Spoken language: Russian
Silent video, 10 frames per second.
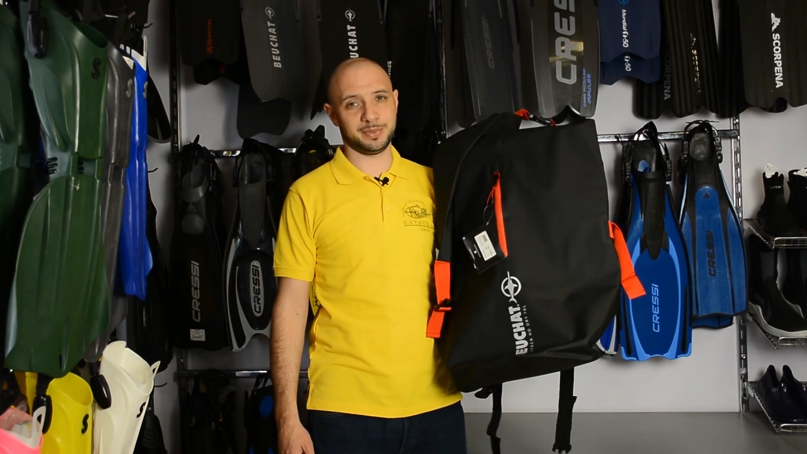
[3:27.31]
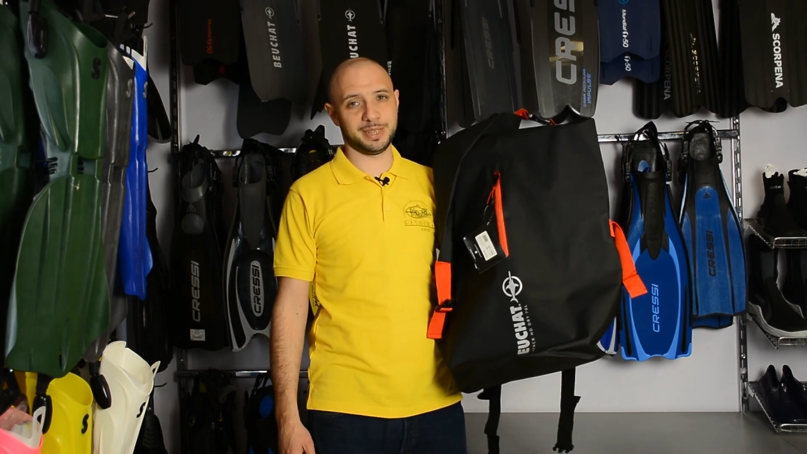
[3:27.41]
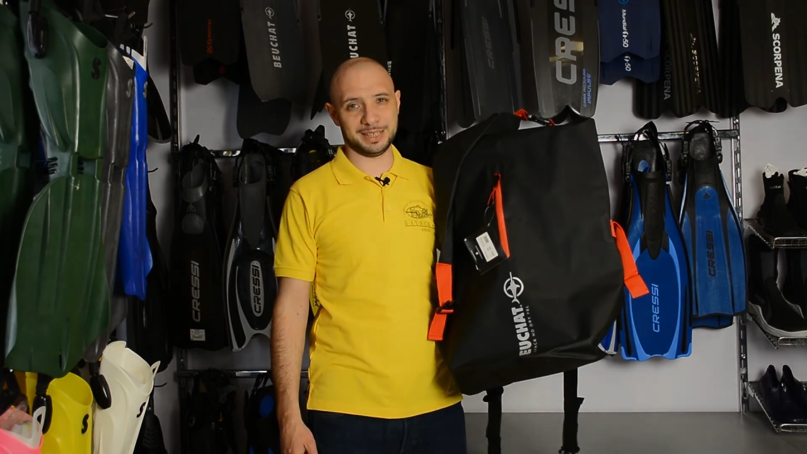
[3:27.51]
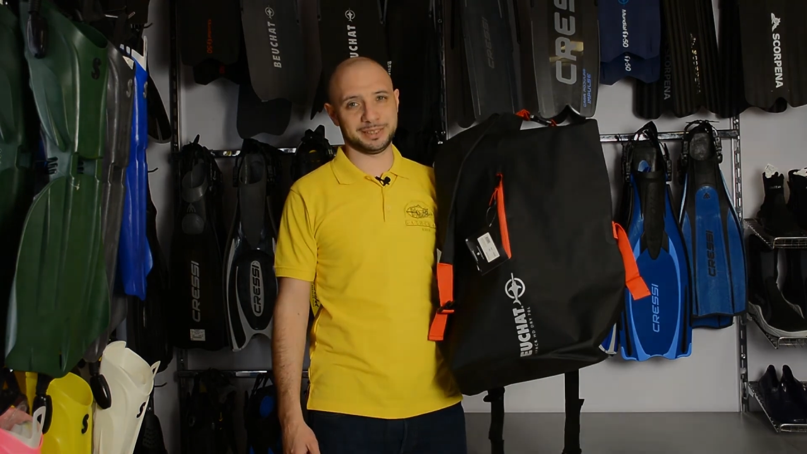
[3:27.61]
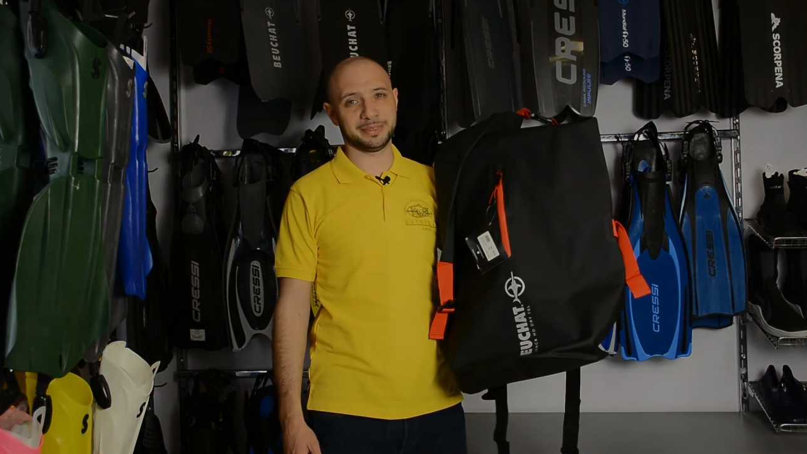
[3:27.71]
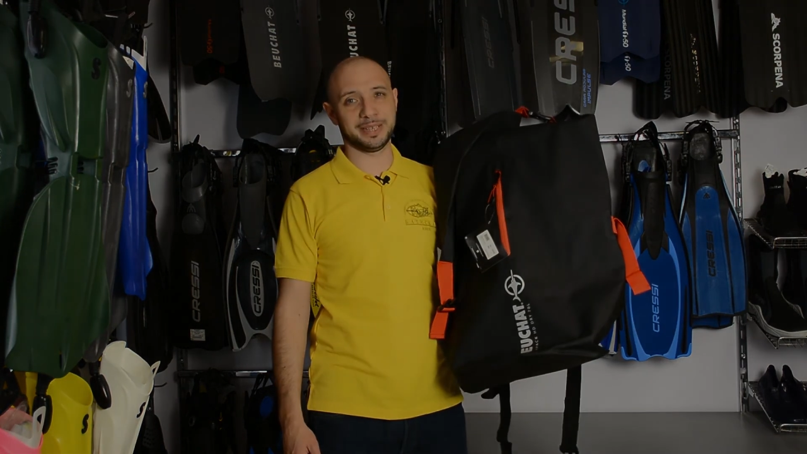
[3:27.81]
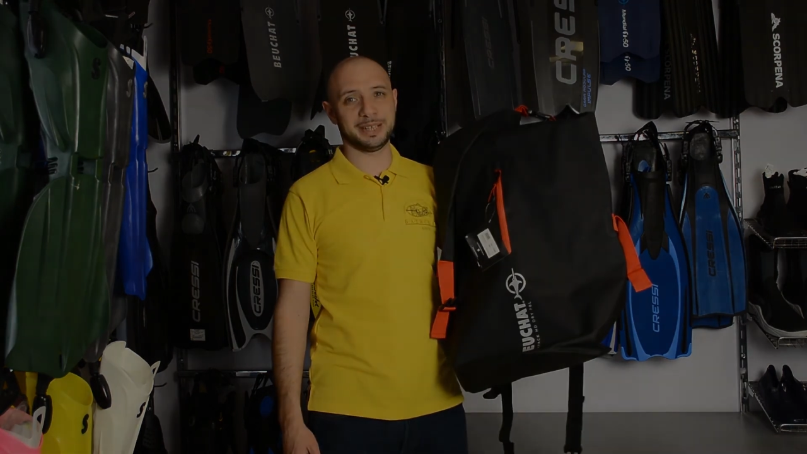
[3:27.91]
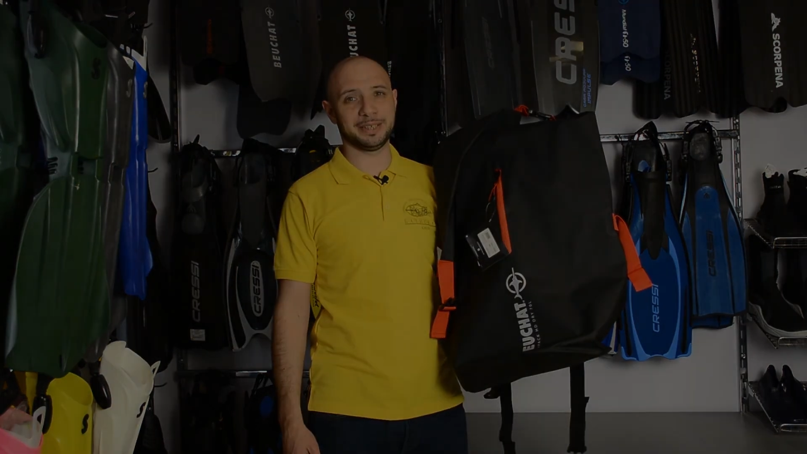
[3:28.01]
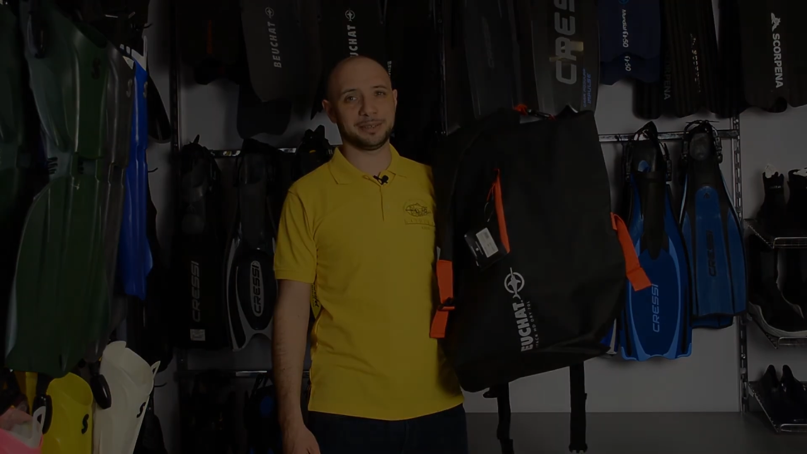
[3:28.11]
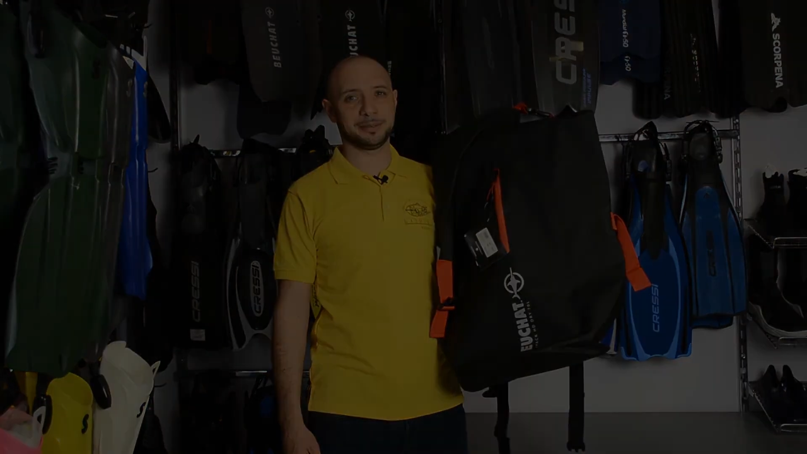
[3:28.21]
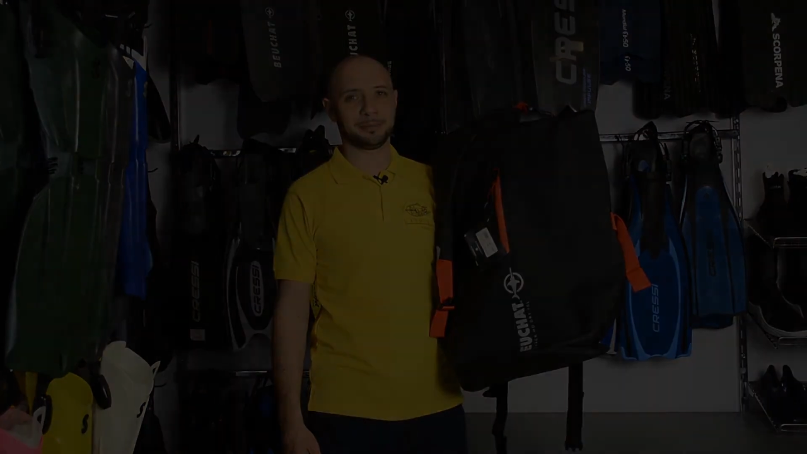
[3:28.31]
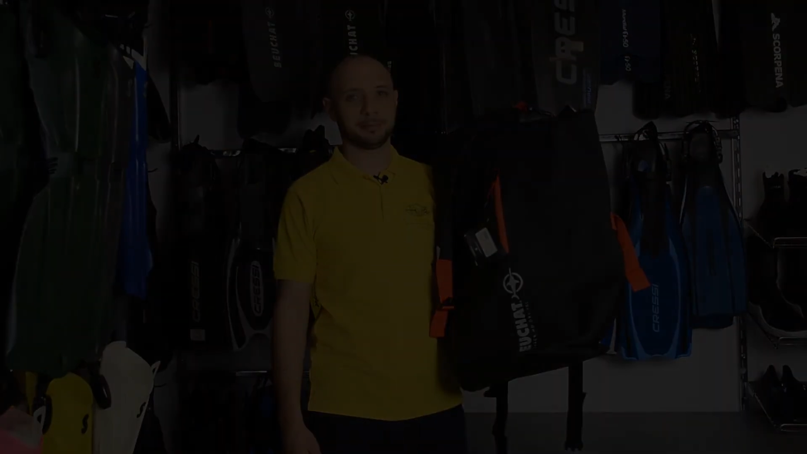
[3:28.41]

До свидания.